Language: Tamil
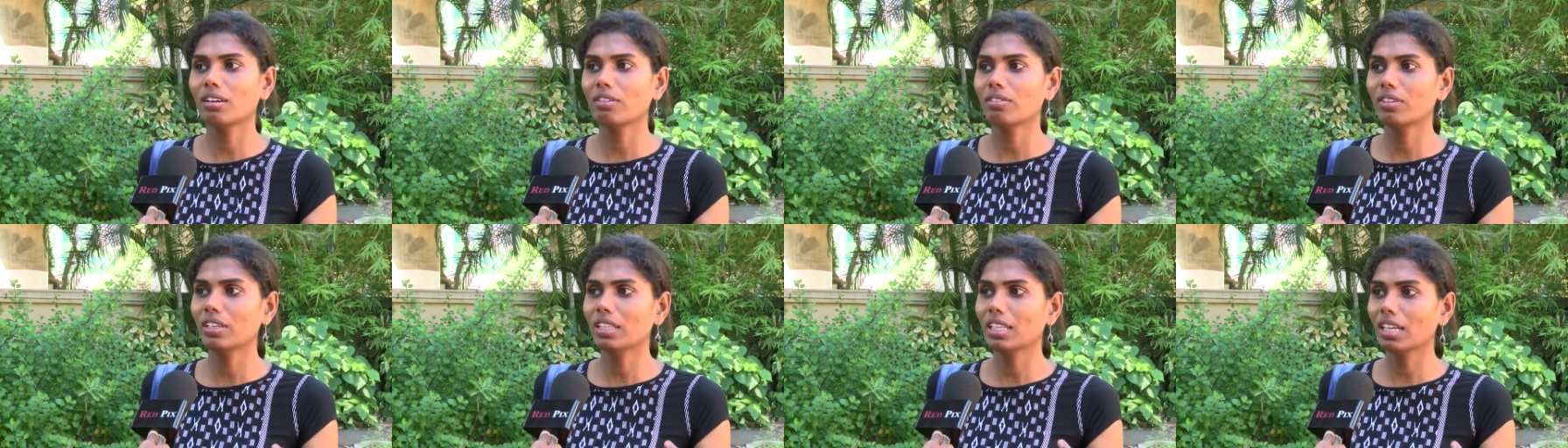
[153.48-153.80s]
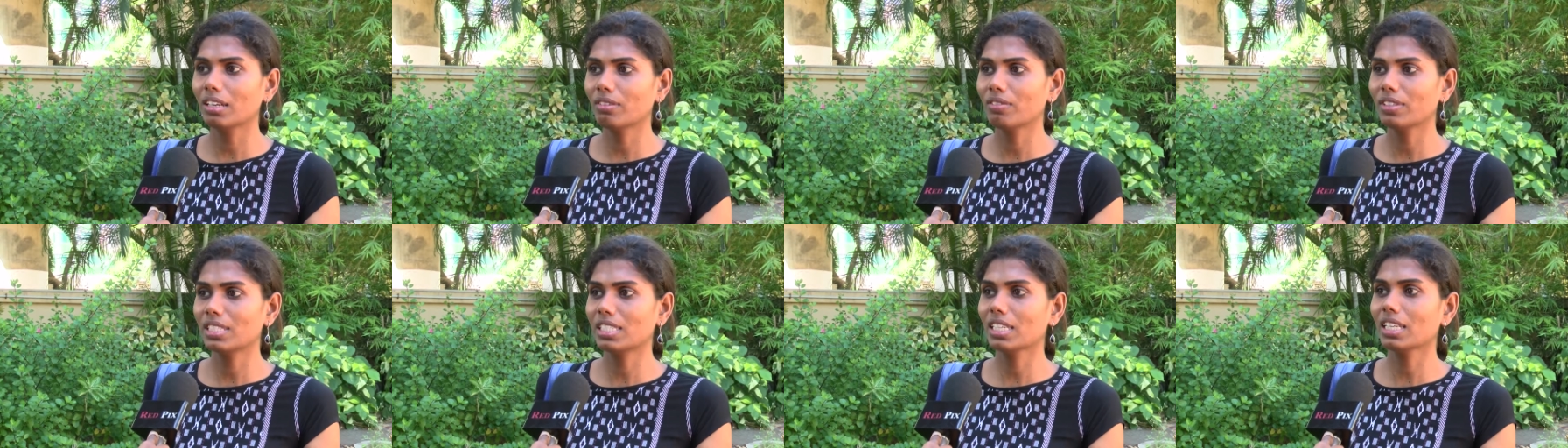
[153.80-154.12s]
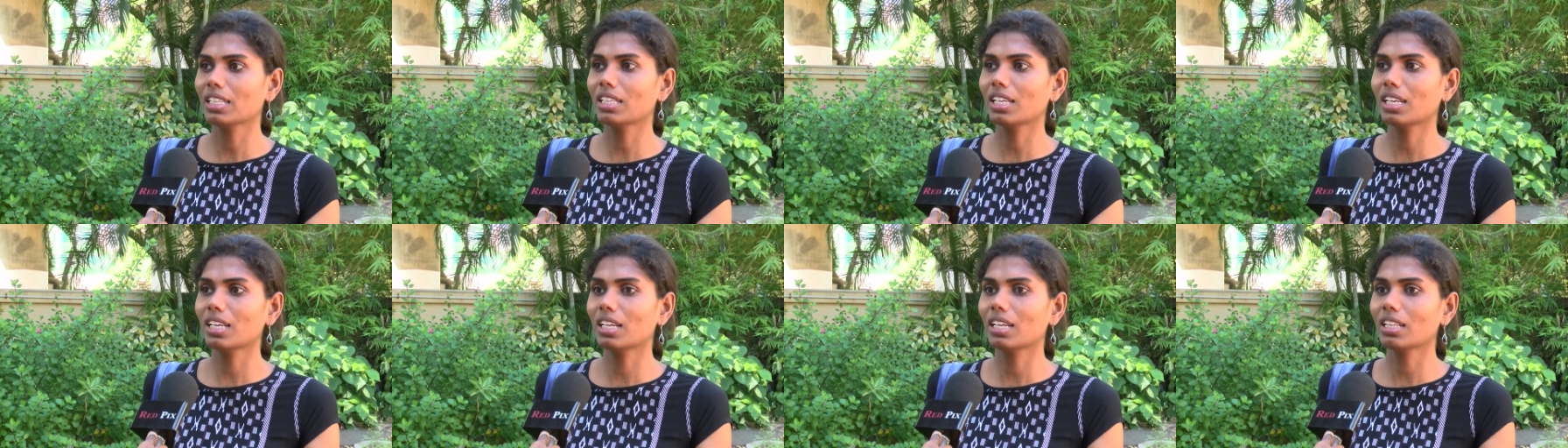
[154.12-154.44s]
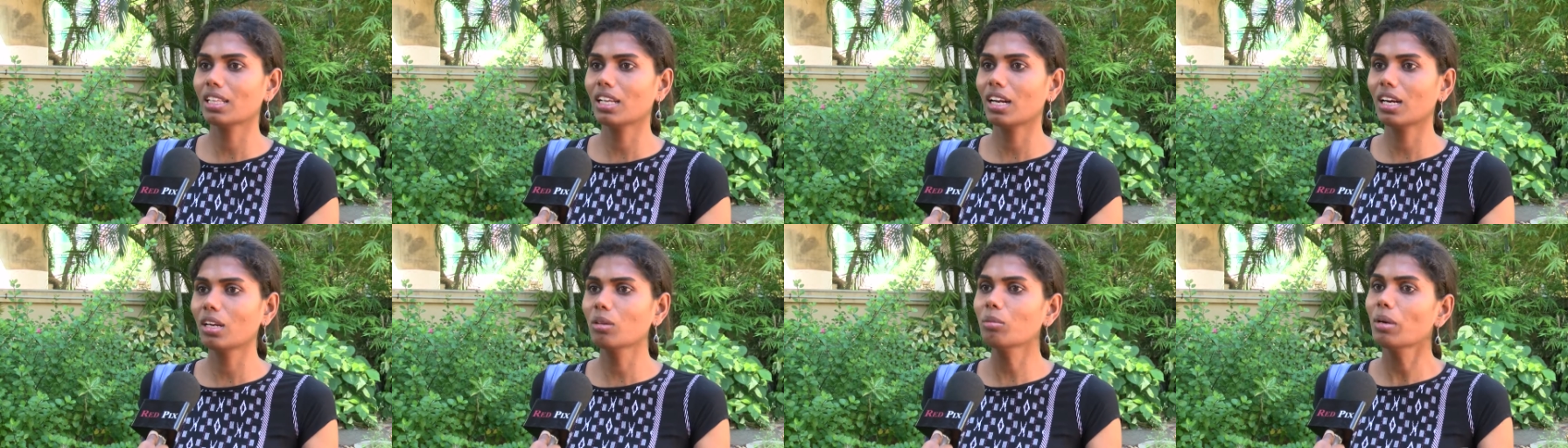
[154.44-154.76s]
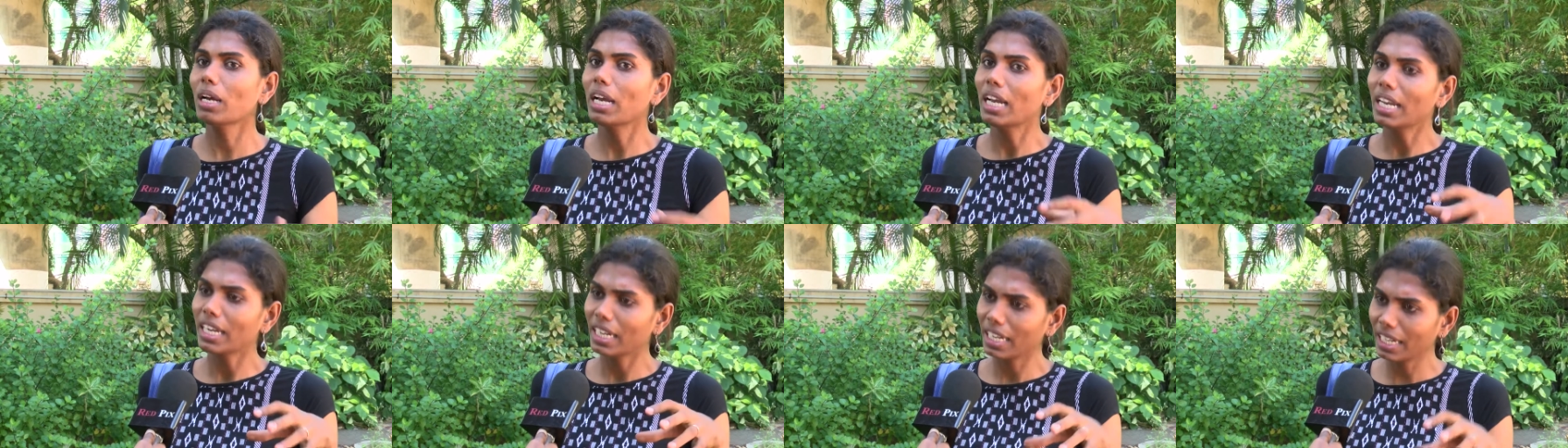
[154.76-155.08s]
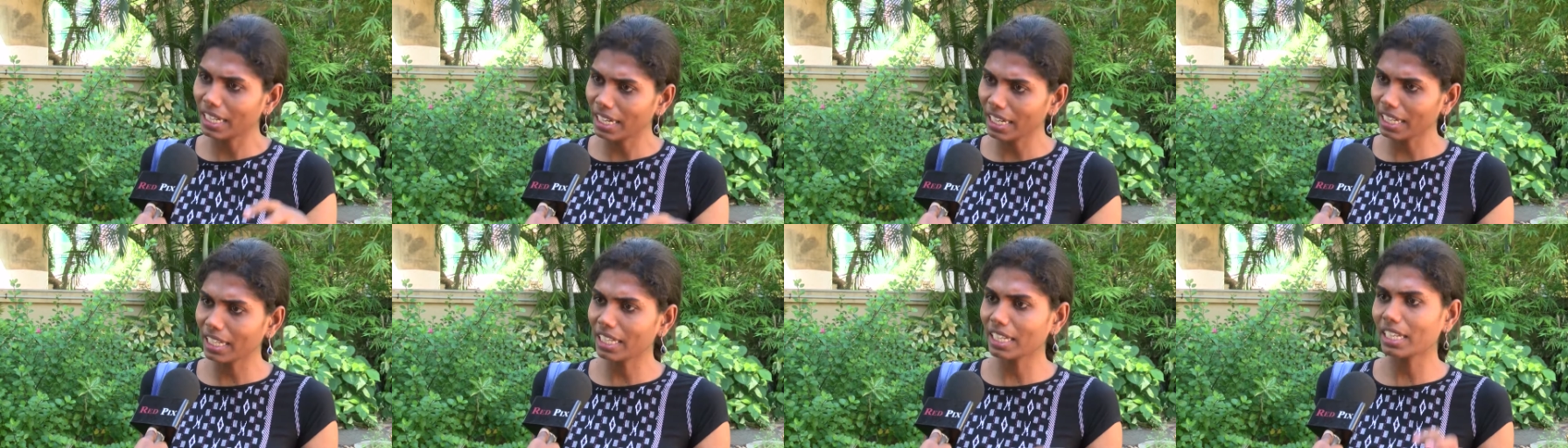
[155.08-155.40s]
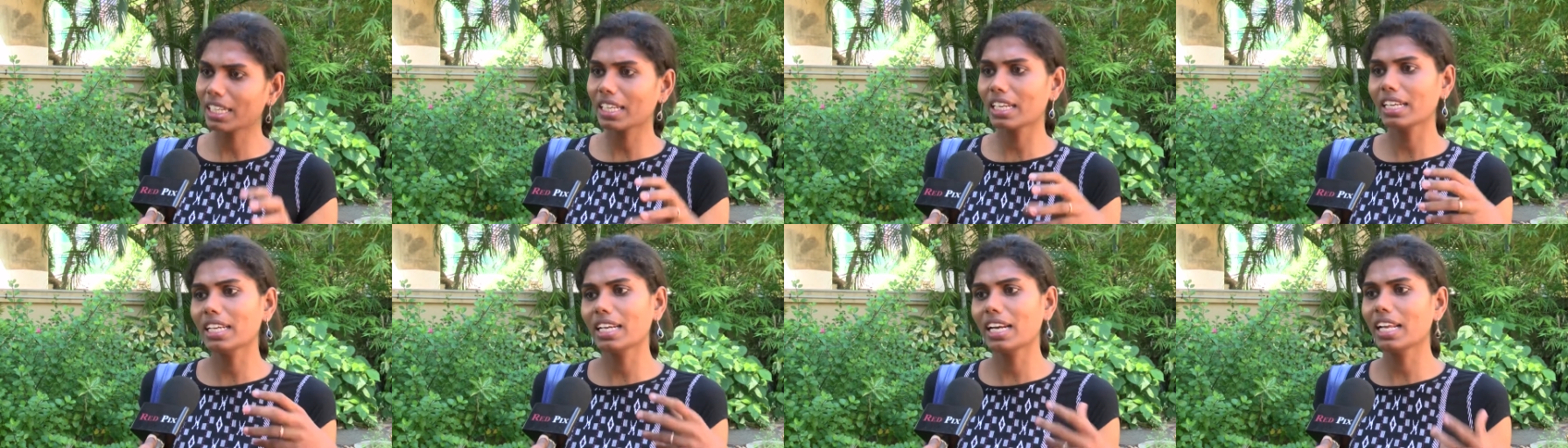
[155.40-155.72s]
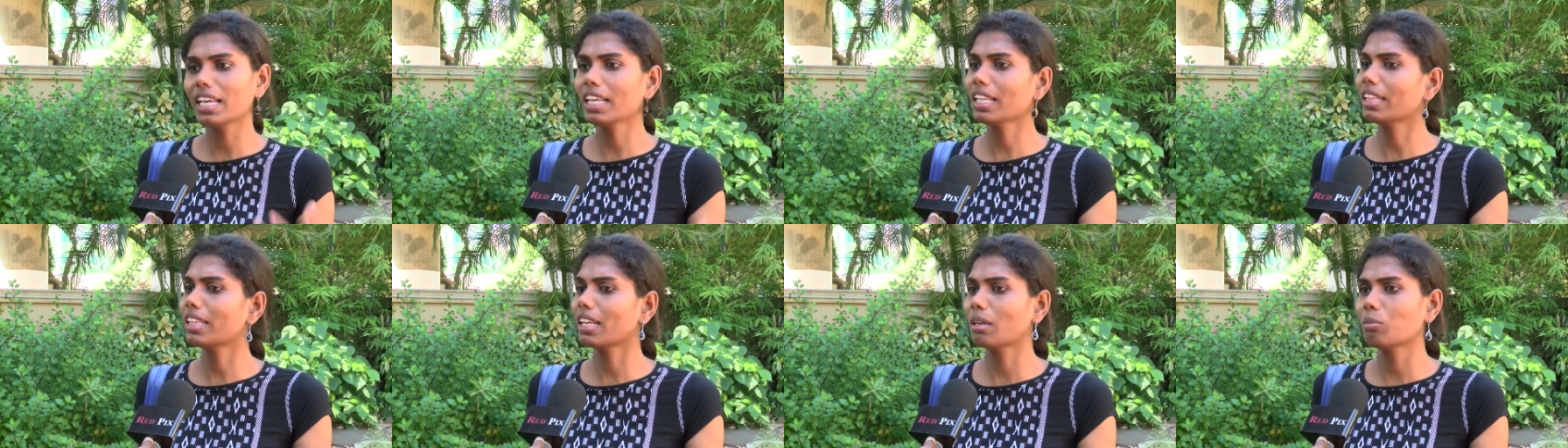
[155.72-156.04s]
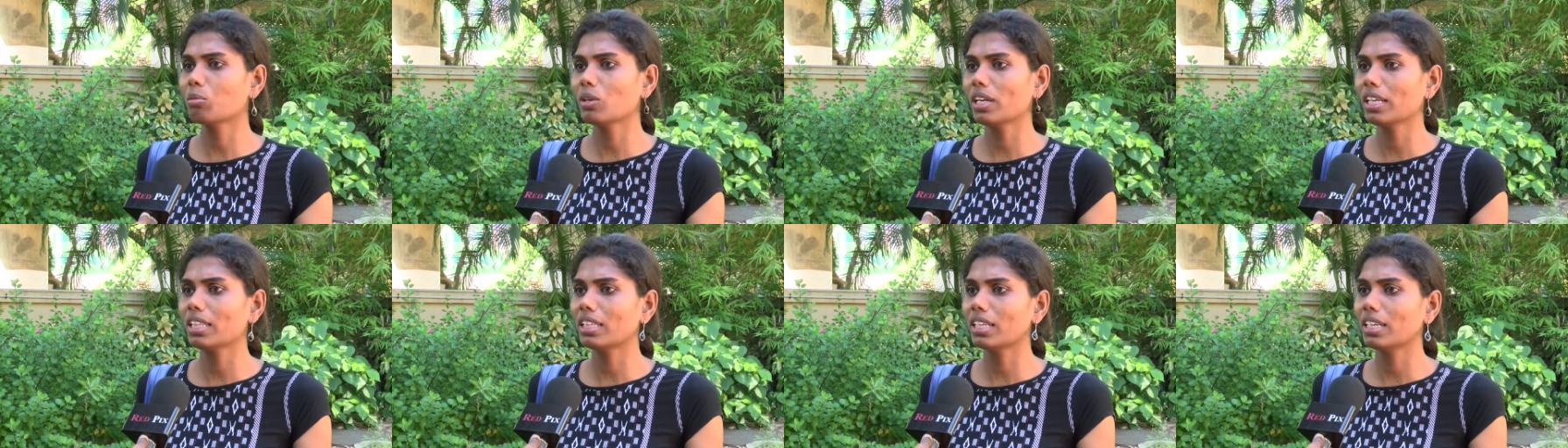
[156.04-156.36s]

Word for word: வித விஷயத்தில் இருந்தாலும் இன்றைக்கு இருக்கிற இளைய தலைமுறை